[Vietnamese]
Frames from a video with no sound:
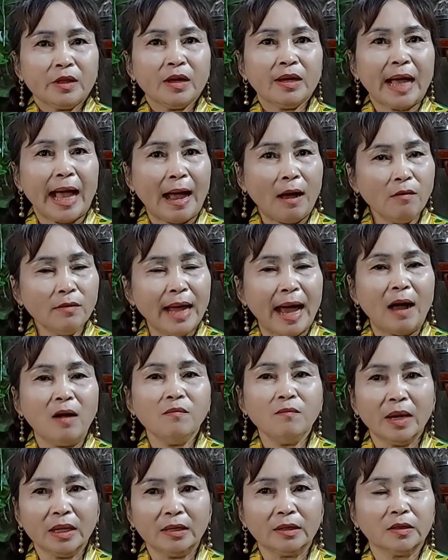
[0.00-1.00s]
Nó khảo
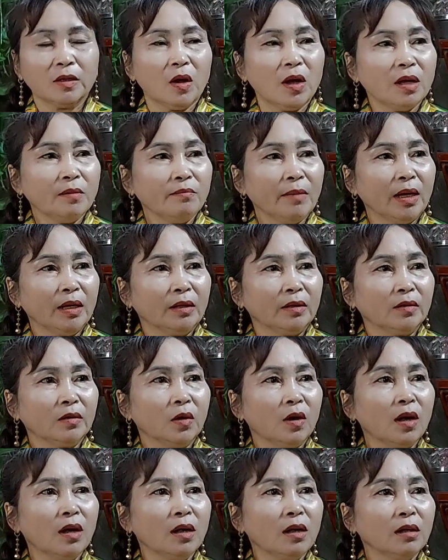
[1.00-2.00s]
đảo mình coi mình
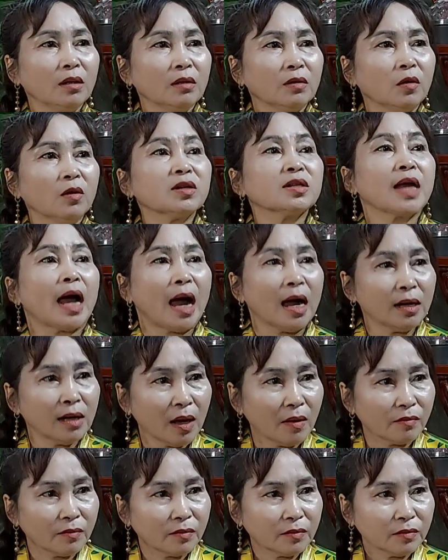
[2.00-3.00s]
có sợ
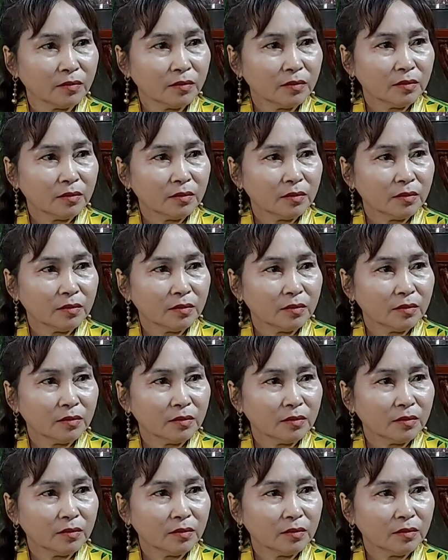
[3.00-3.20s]
không,